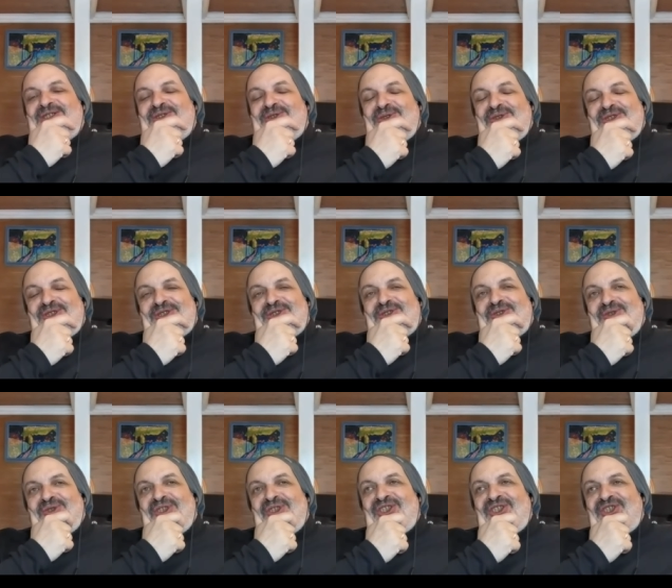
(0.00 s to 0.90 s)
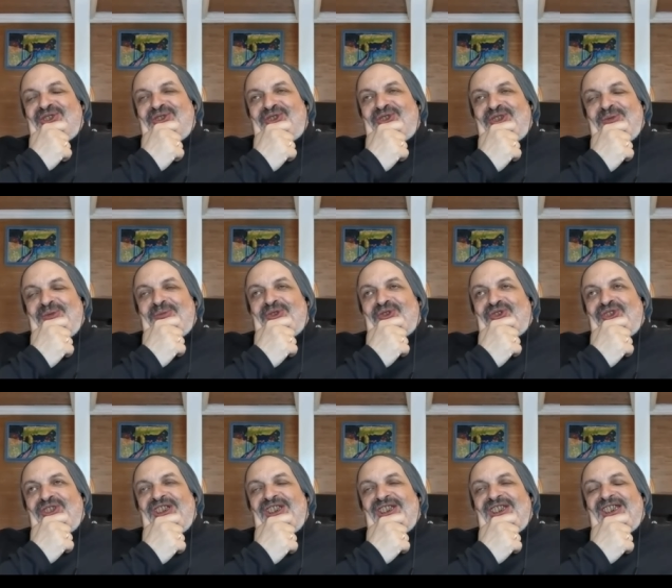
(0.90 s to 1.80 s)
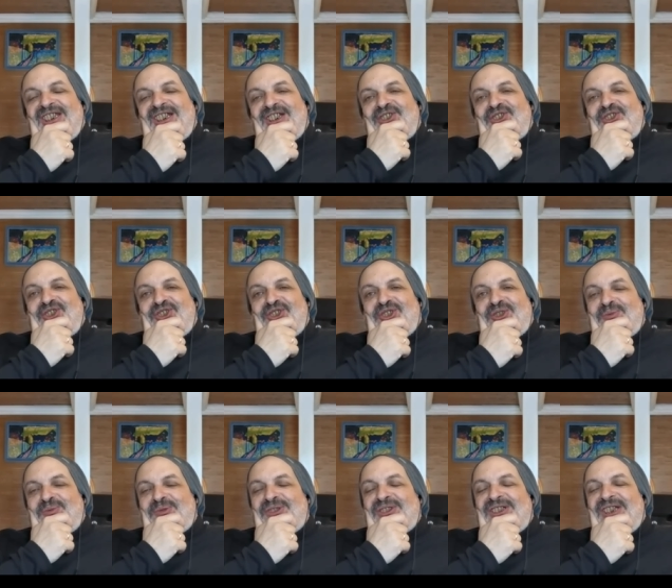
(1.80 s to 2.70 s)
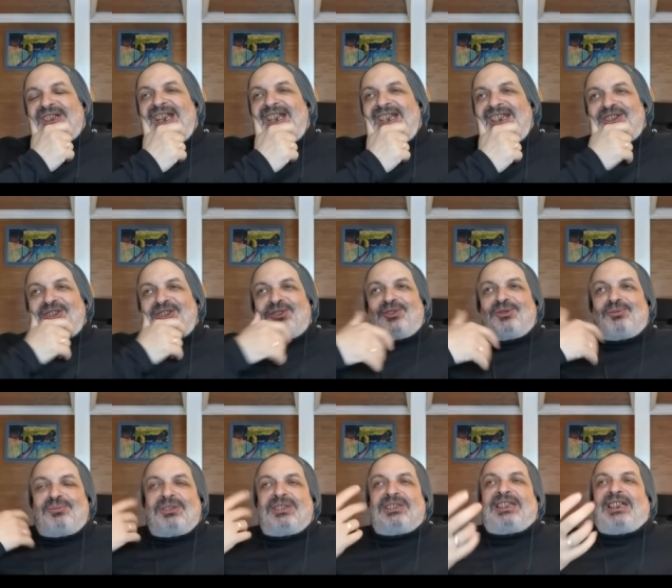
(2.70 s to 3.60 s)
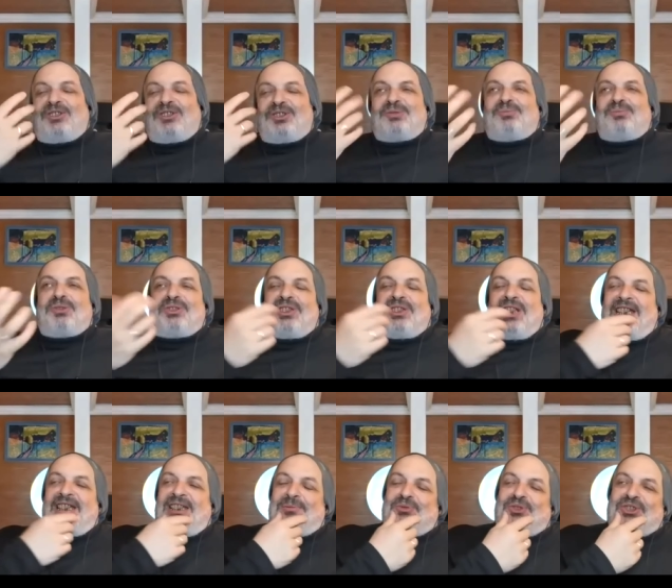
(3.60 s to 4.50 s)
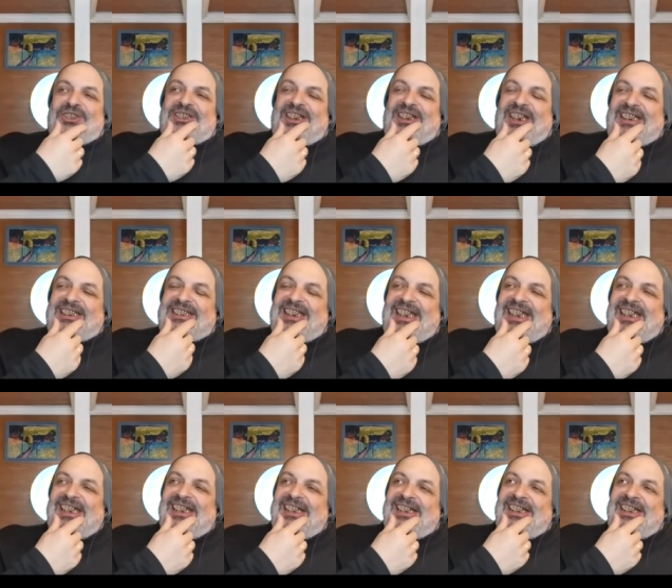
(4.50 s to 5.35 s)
długo, długo nie do siebie szli, nareszcie się spotkali, to już było takie spotkanie przez lata,